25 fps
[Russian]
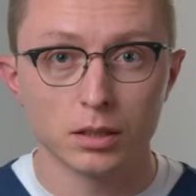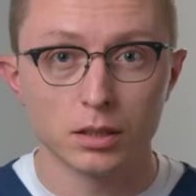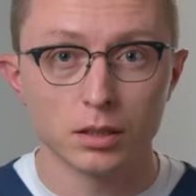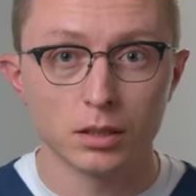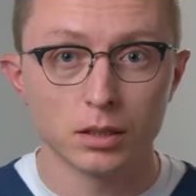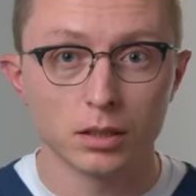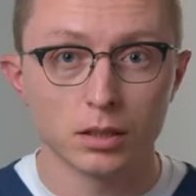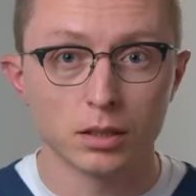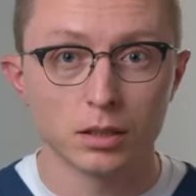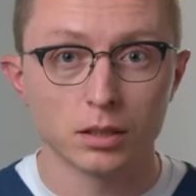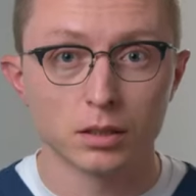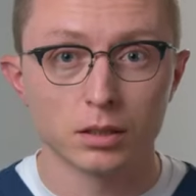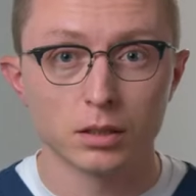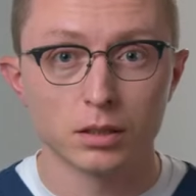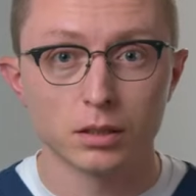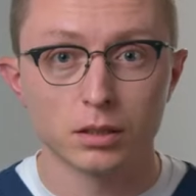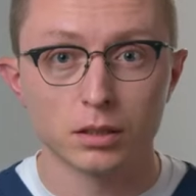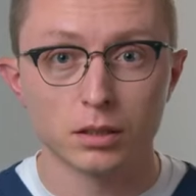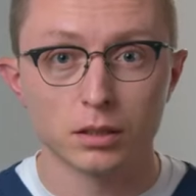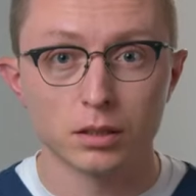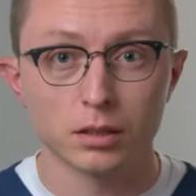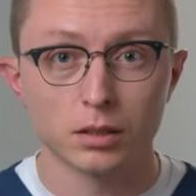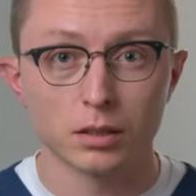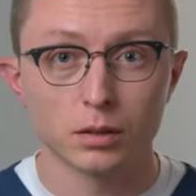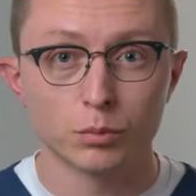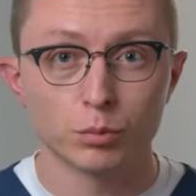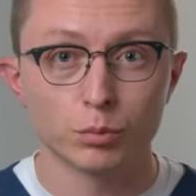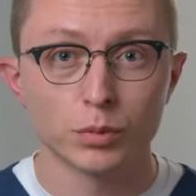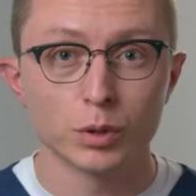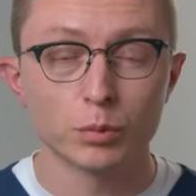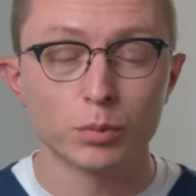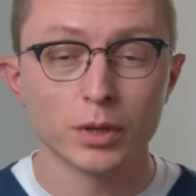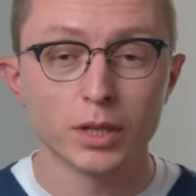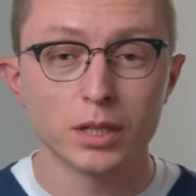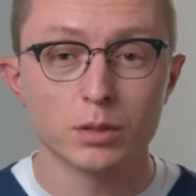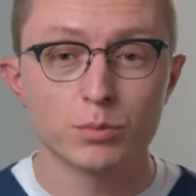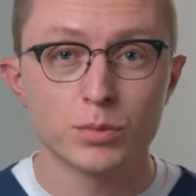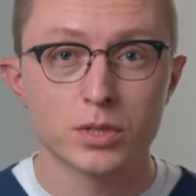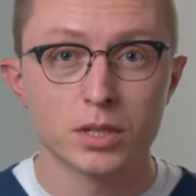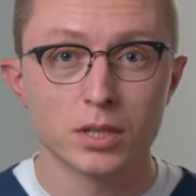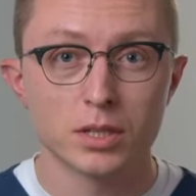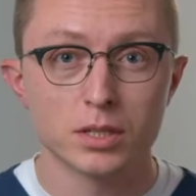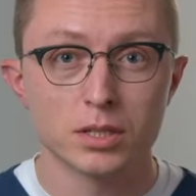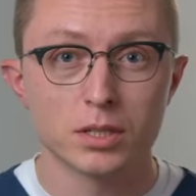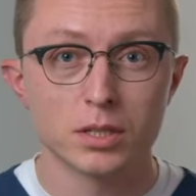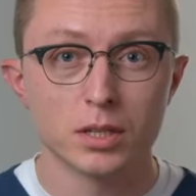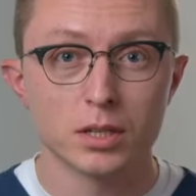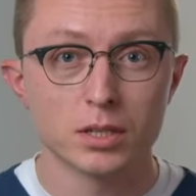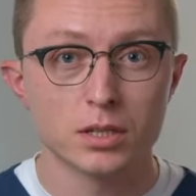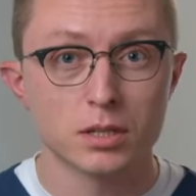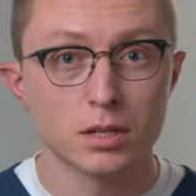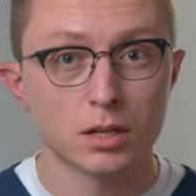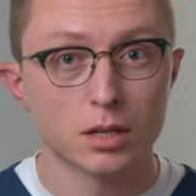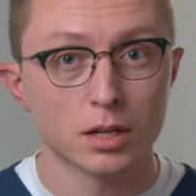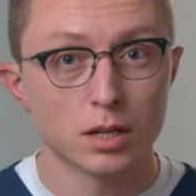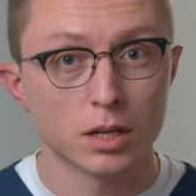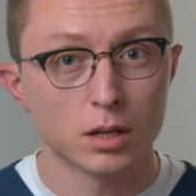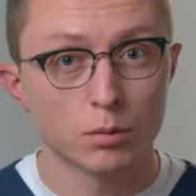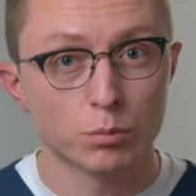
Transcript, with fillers: И э, мы боимся здесь,